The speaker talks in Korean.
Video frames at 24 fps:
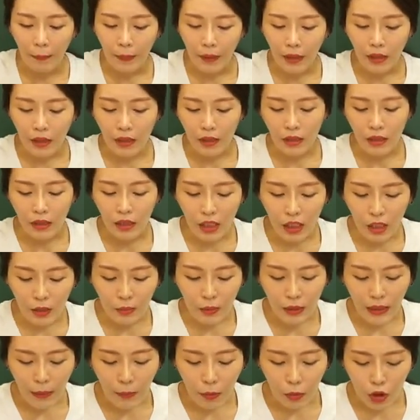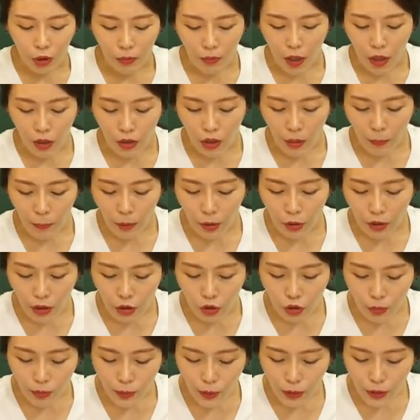피읍. 자, 보시면 첫 번째,
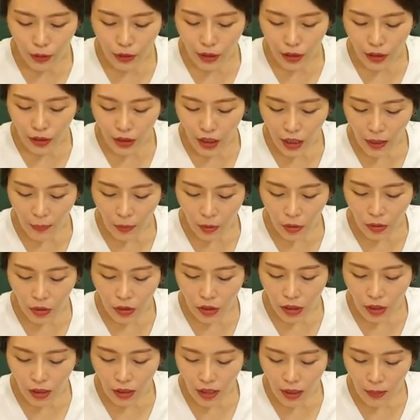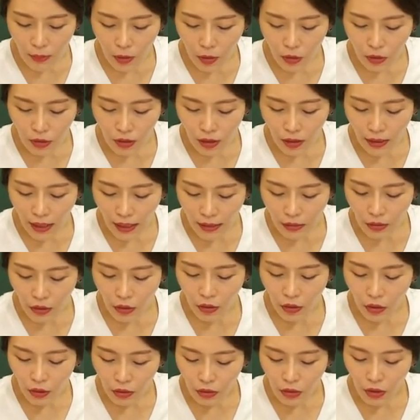두 번째, 세 번째, 네 번째,
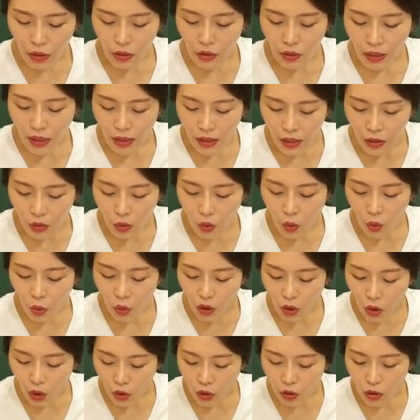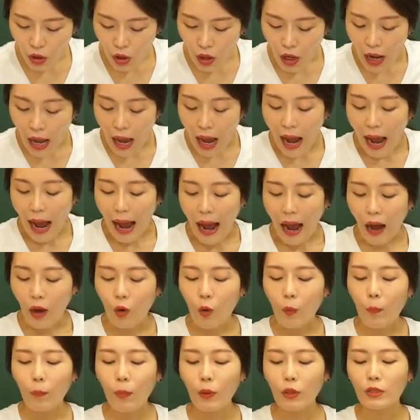다섯, 여섯, 일곱, 여덟,
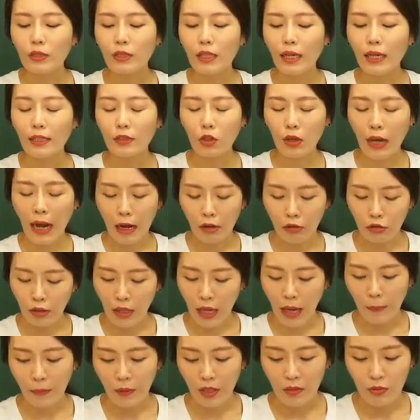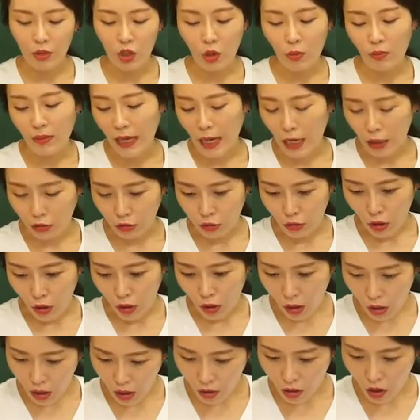아홉 번째 가서 가운데 피읍 처음
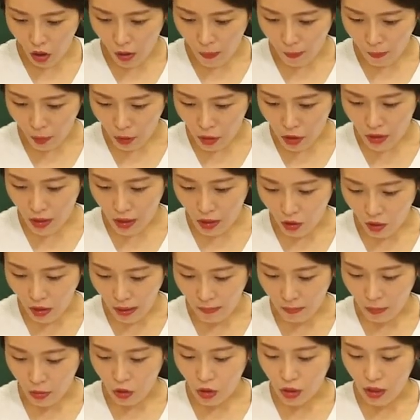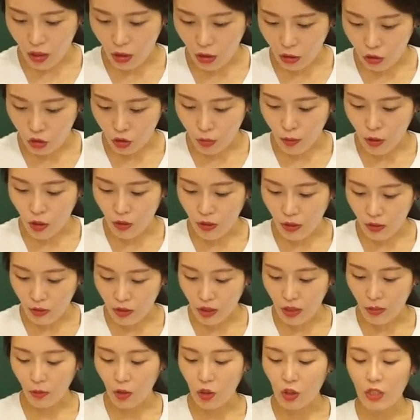나왔고요. 열 번째, 열한 번째, 열두 번째,
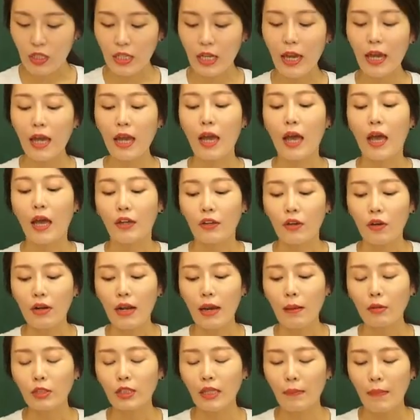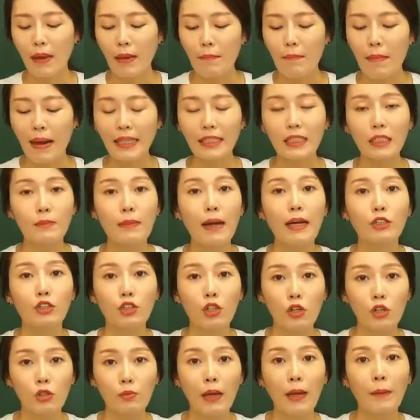열세 번째, 열네 번째 맨 마지막
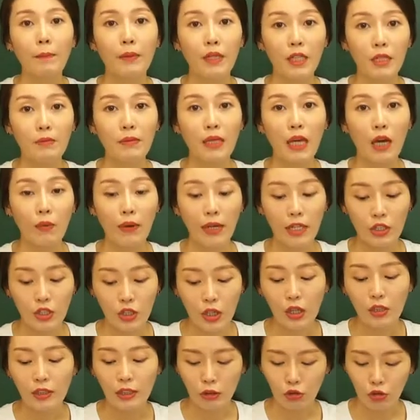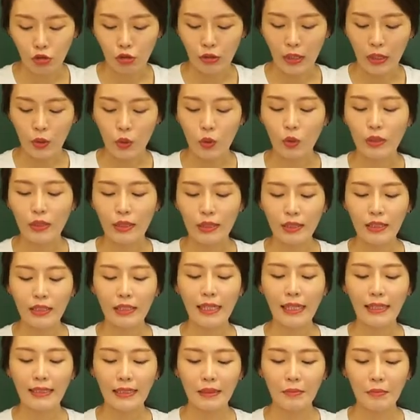처음에 피읍 나와 있죠? 자, 두 개로 끝이
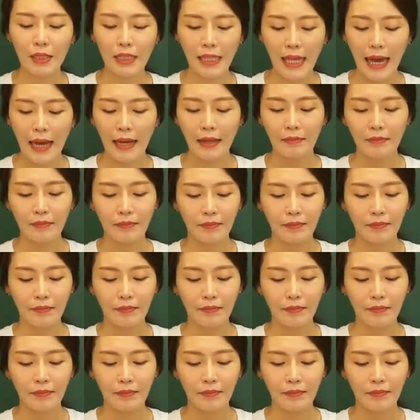났습니다.